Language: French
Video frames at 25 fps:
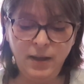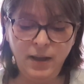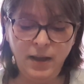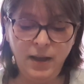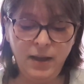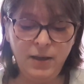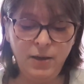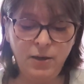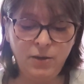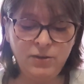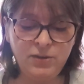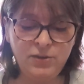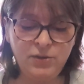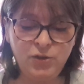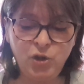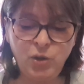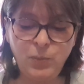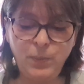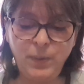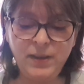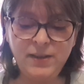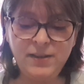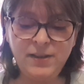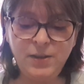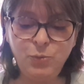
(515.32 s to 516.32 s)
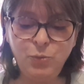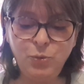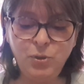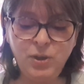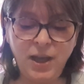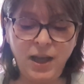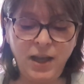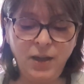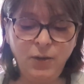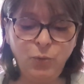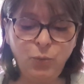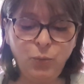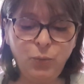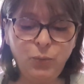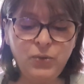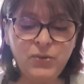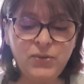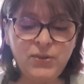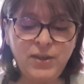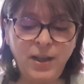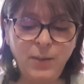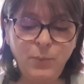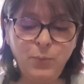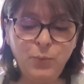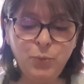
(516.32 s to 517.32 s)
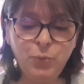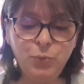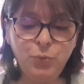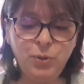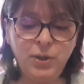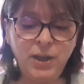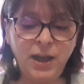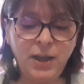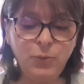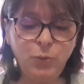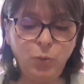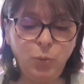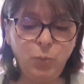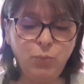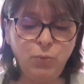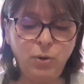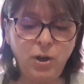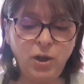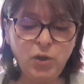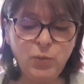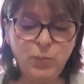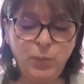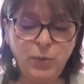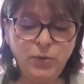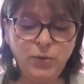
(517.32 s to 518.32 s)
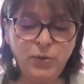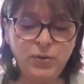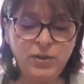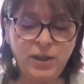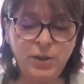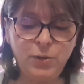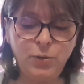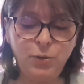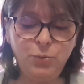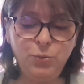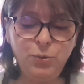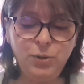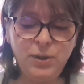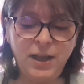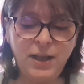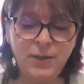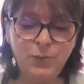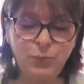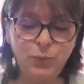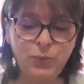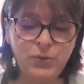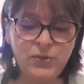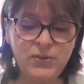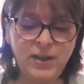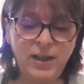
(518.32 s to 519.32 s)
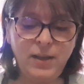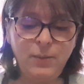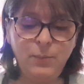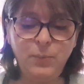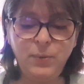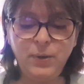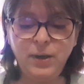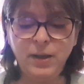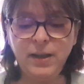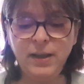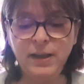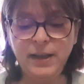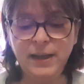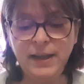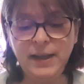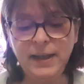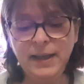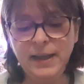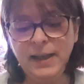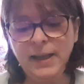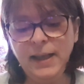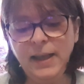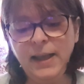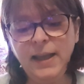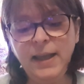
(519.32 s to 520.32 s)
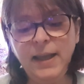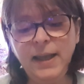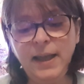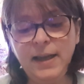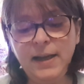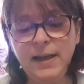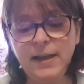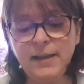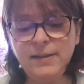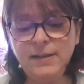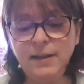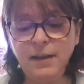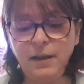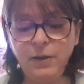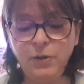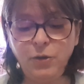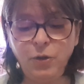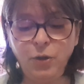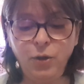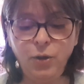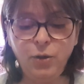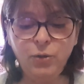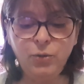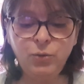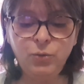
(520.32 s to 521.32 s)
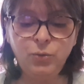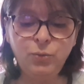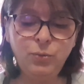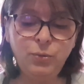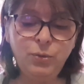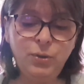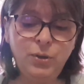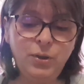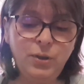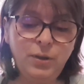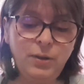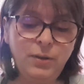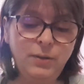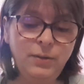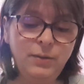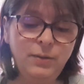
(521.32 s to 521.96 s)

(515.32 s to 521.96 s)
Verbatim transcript: Alors, je ne sais pas si c'est du carton simple ou du carton bois. Je pense que c'est que du carton simple. Et à l'intérieur, donc...